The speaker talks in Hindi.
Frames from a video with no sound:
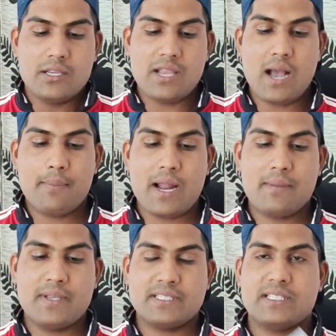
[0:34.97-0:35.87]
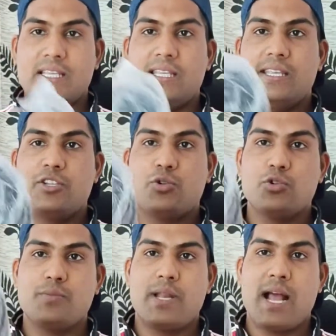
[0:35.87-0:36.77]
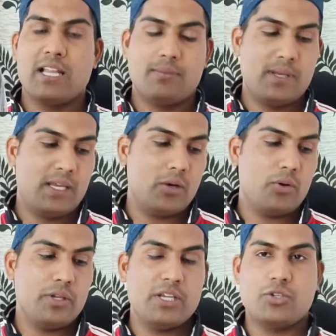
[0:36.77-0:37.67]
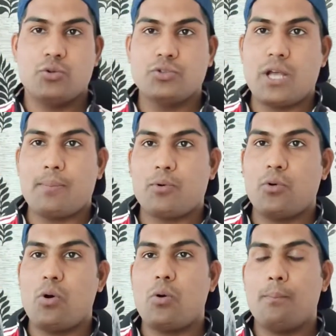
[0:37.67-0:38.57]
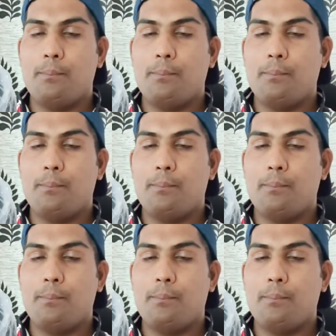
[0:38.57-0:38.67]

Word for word: यहाँ पर आप देख सकते हैं ये शूज़ मेरे हाथ में हैं और ये शूज़ आपको